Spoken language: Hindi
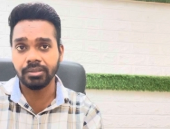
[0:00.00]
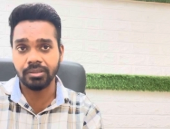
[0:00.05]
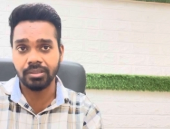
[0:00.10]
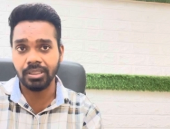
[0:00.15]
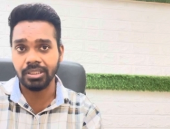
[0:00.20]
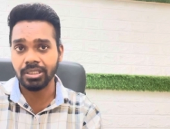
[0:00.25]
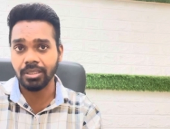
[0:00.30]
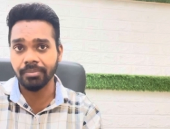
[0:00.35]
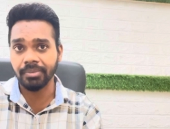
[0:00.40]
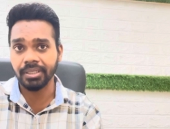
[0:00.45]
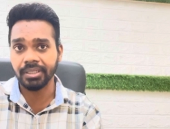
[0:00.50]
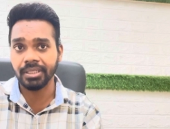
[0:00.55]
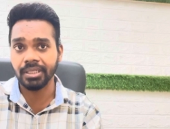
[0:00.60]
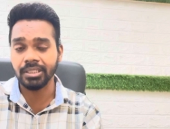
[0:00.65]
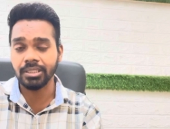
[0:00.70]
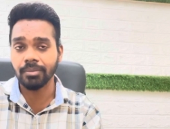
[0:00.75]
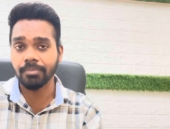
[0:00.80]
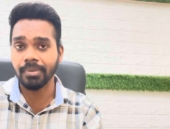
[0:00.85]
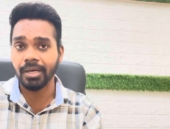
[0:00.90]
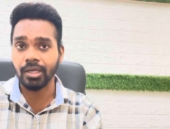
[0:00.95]
कस्टमर केयर
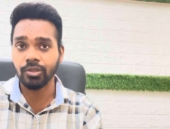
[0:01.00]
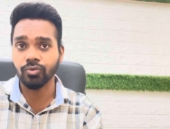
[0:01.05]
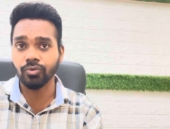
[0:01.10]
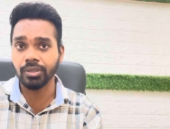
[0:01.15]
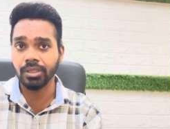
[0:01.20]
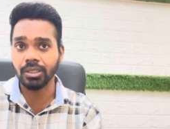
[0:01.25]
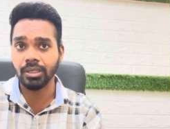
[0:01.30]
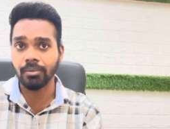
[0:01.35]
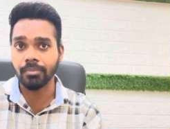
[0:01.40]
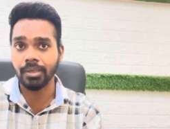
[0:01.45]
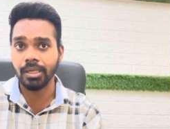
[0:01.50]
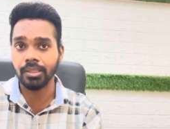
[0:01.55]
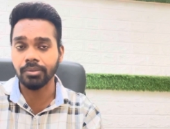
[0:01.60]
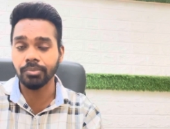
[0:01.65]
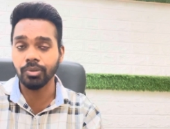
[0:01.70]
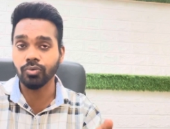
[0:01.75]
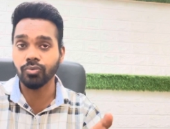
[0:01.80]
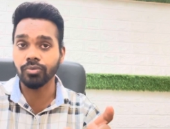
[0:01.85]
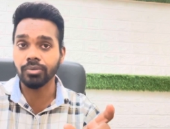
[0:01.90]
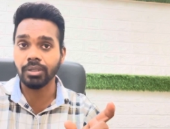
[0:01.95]
से बात होने के बाद
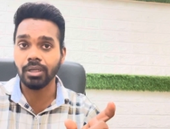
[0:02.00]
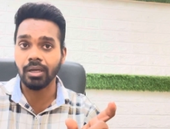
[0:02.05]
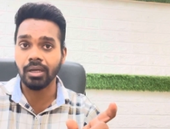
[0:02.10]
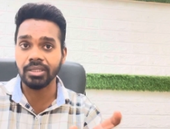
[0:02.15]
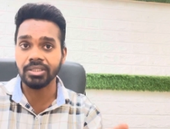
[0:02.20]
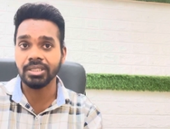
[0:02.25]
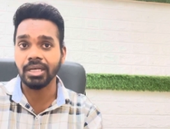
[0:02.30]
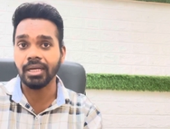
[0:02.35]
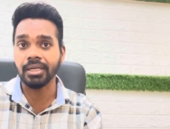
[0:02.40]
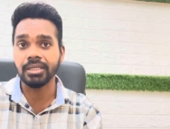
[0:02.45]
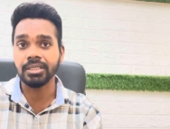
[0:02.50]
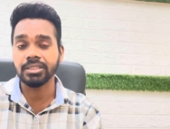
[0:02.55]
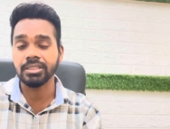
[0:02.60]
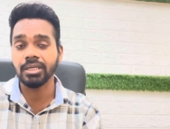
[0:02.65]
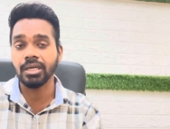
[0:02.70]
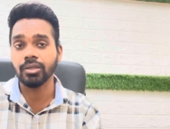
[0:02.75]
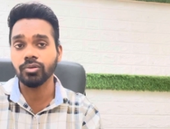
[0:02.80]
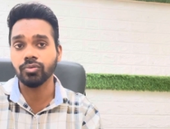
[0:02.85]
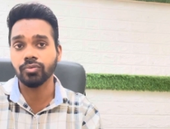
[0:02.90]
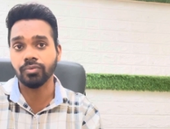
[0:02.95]
में अचानक
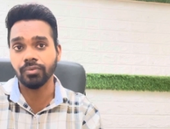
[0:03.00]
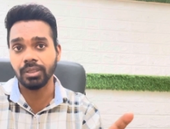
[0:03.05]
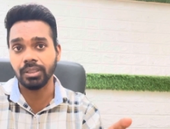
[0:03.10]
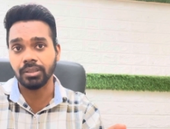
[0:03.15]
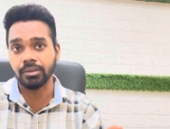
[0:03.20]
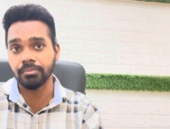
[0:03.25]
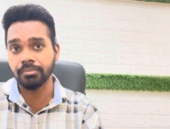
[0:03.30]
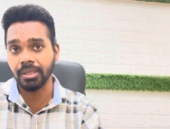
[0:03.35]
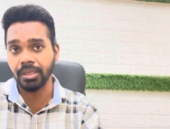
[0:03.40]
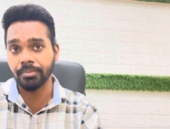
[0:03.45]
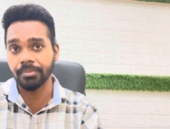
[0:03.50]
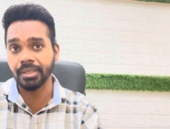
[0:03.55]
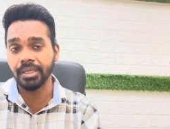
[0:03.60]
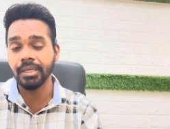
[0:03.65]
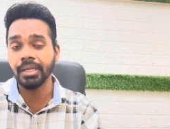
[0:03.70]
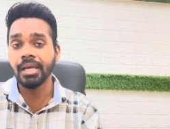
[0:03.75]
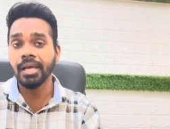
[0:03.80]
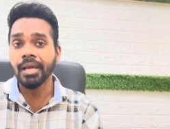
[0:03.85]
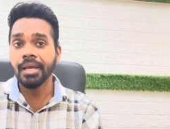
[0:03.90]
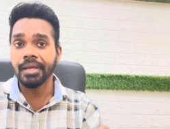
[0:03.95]
सा तुरंत भर
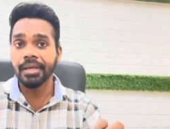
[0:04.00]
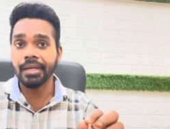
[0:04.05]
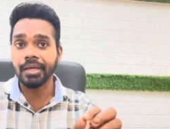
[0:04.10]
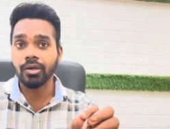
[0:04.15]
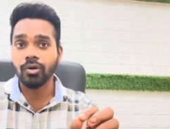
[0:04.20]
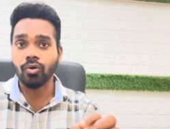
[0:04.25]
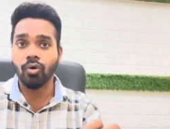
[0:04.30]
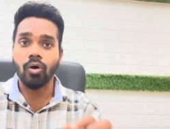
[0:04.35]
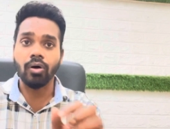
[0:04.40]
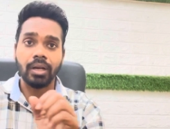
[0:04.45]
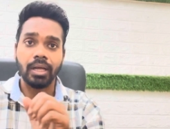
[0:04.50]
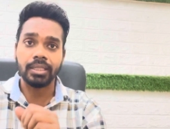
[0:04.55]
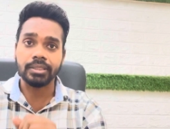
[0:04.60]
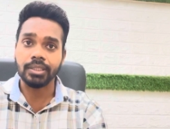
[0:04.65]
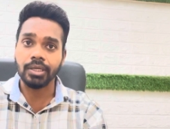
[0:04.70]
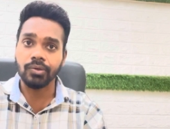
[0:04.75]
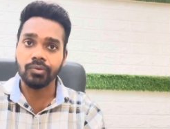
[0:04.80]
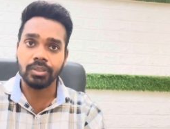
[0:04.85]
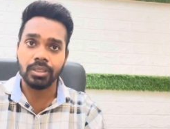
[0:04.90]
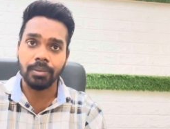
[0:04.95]
में एक कॉल
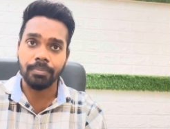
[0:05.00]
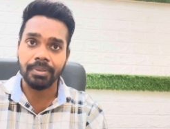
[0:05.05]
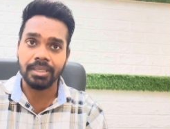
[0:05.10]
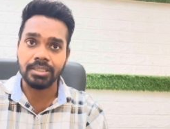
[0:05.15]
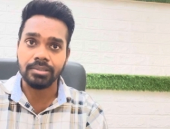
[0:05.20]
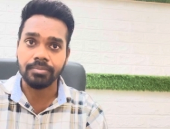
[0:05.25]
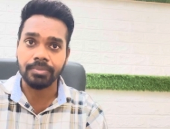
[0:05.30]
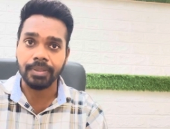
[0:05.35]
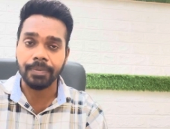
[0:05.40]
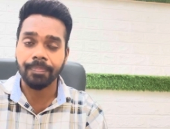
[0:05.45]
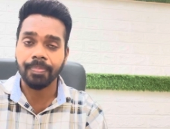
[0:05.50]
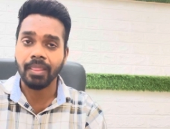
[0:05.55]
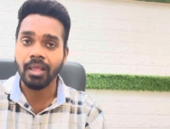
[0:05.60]
आता है उनके पास में